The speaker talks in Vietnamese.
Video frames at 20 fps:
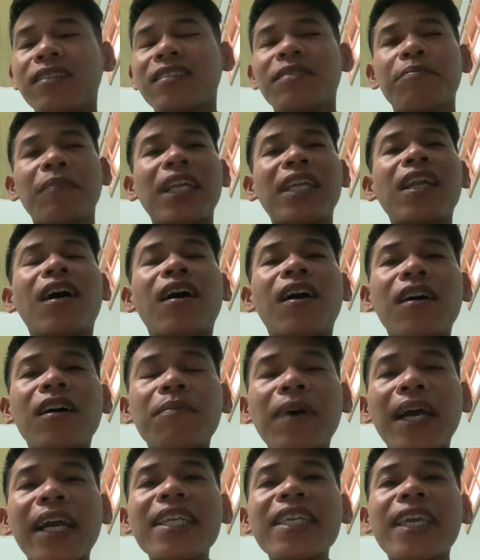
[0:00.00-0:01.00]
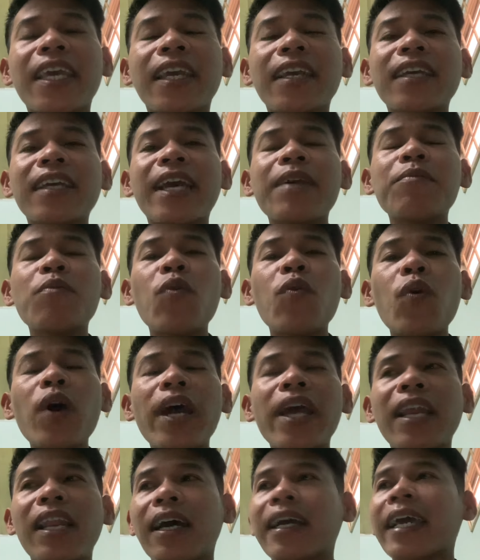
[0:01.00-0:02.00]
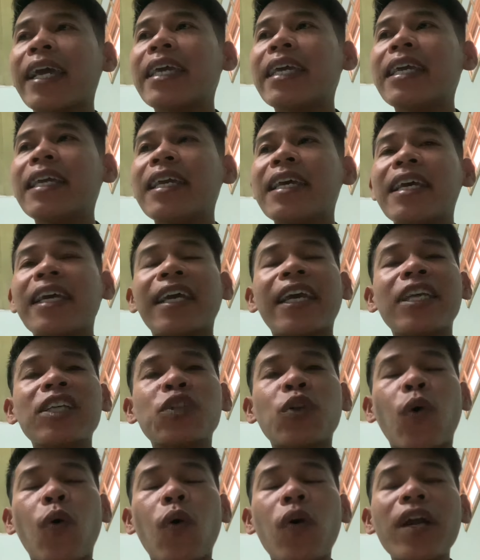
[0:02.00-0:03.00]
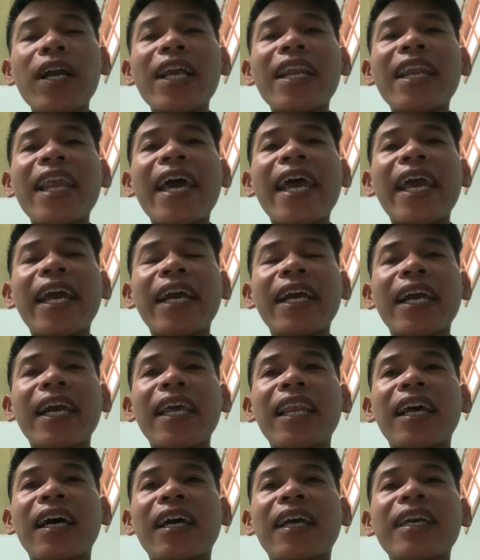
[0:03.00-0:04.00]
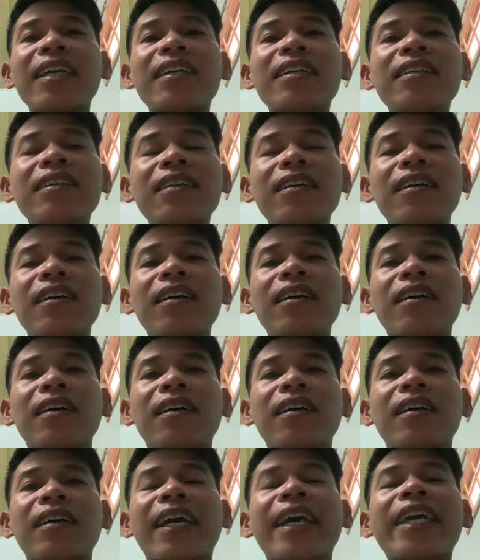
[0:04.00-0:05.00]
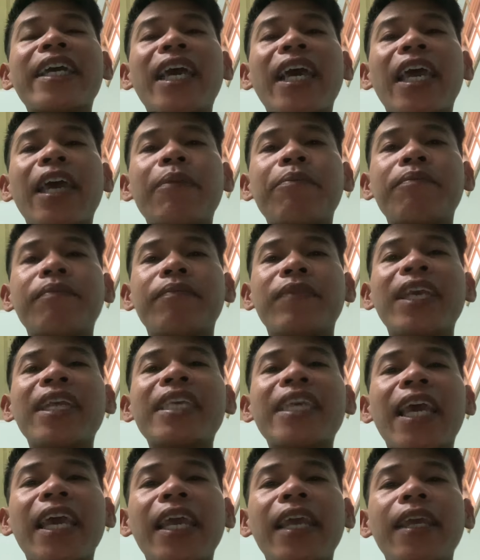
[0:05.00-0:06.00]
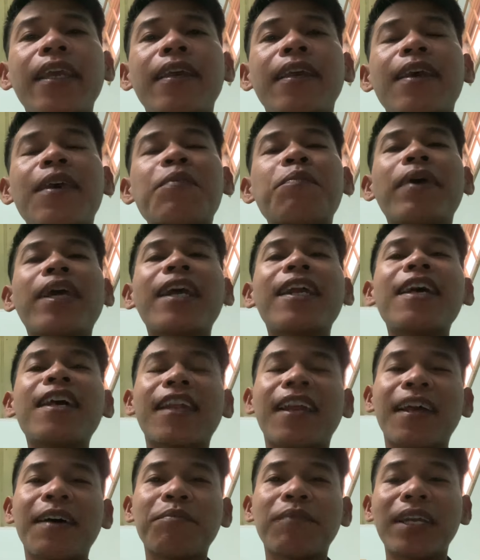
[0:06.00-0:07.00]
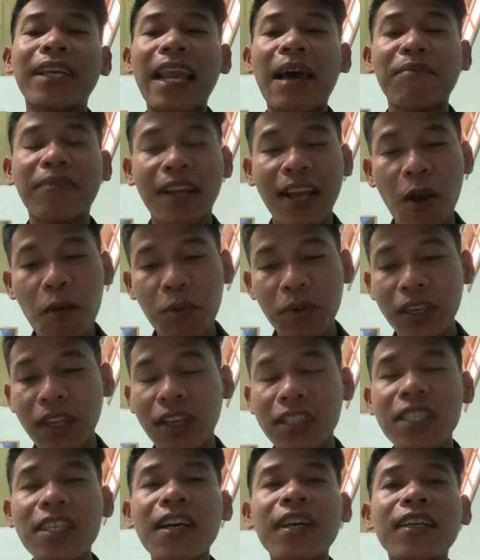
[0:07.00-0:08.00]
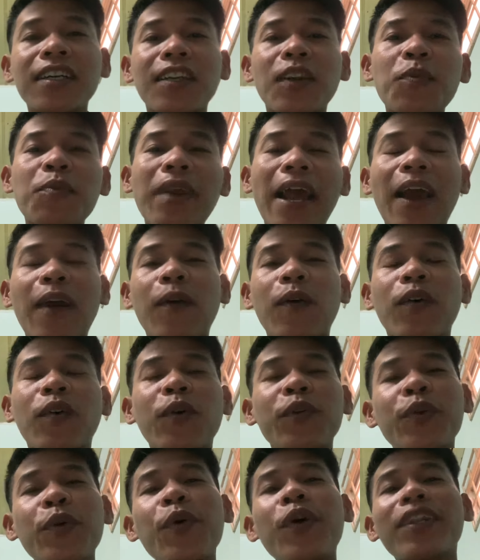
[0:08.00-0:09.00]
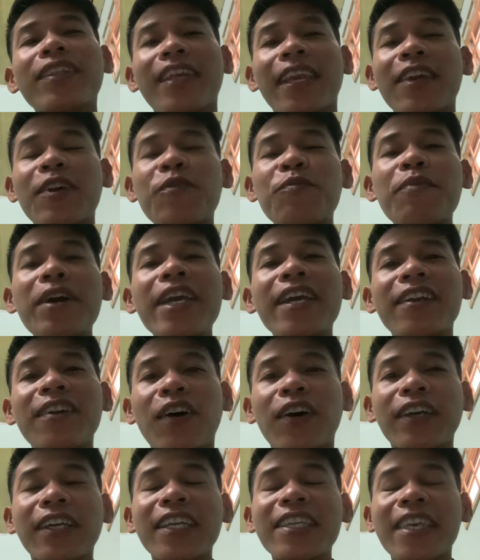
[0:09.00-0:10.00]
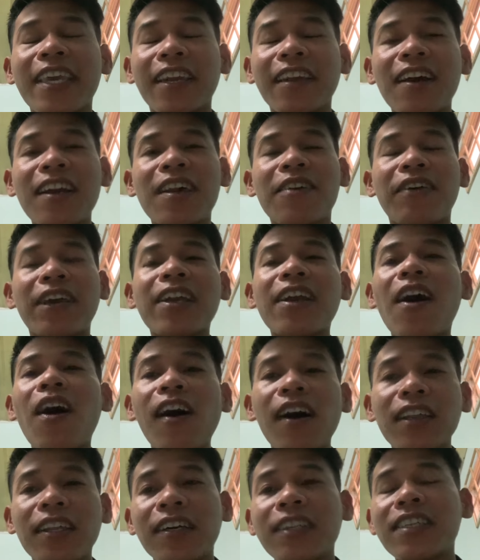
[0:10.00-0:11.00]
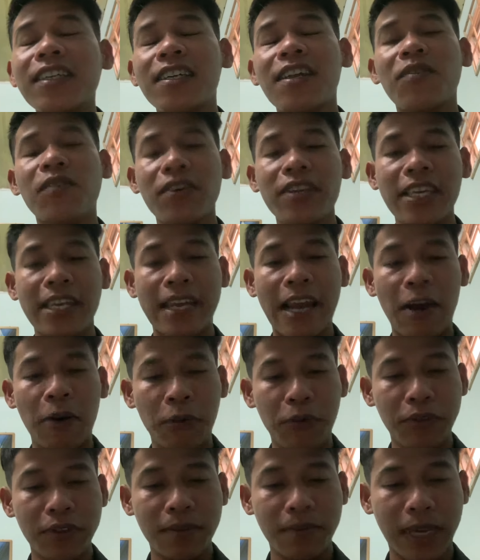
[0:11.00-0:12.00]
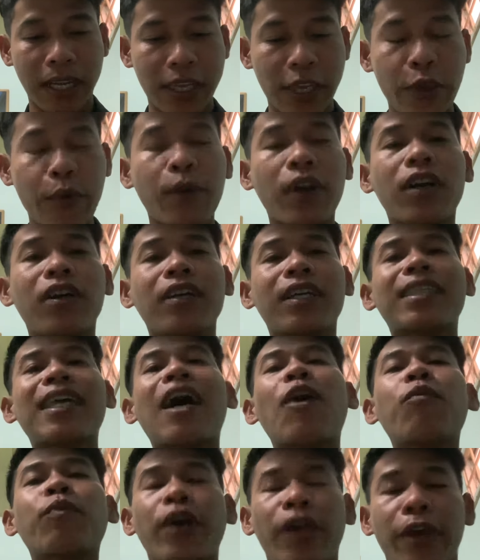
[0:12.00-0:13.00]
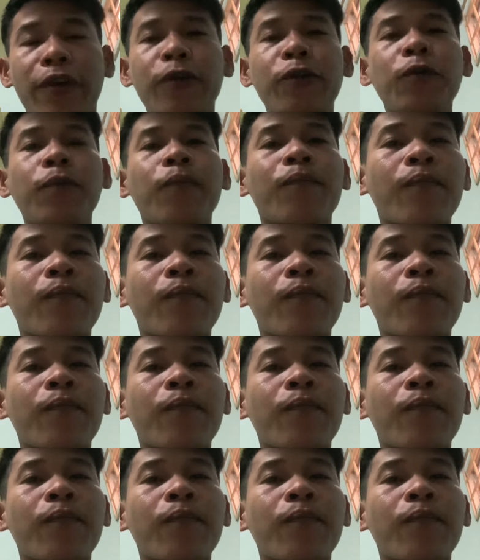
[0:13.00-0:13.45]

bình thường mà cái chuyện cây búa hay là cây cây xưởng cây lan hay là cây cưa cây kìm dây chì mấy cái đó là mình làm cốc cho sư lúc nào cô chú anh chị cũng biết rồi cái chuyện đó là phải có thôi chứ đâu có gì đâu nhưng mà nhiều người người ta không hiểu